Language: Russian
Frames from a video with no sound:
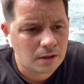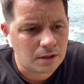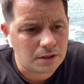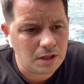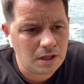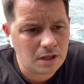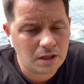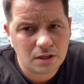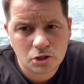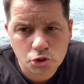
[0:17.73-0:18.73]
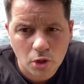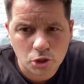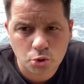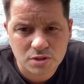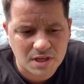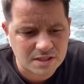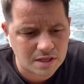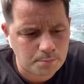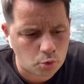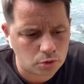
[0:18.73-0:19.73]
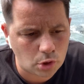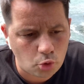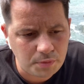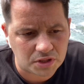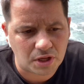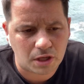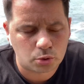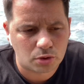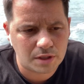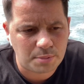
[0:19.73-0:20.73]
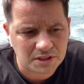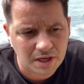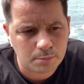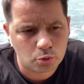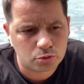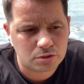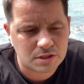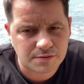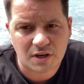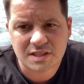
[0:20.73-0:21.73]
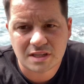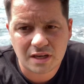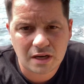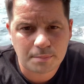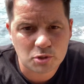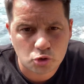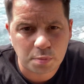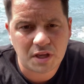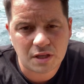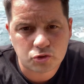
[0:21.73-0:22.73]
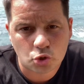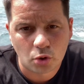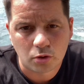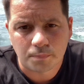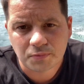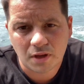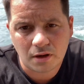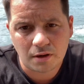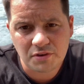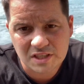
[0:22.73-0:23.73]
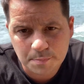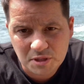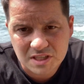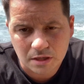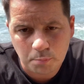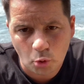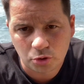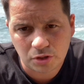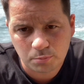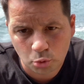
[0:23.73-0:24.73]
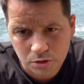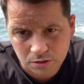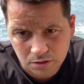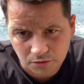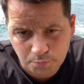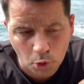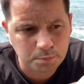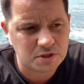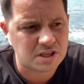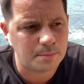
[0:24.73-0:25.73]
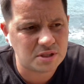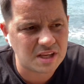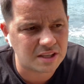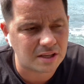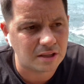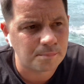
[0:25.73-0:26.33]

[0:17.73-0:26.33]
И еще хочу рассказать про документы, которые потребуют с вас для поступления в школу. А, весь список полный будет в подписи обязательно.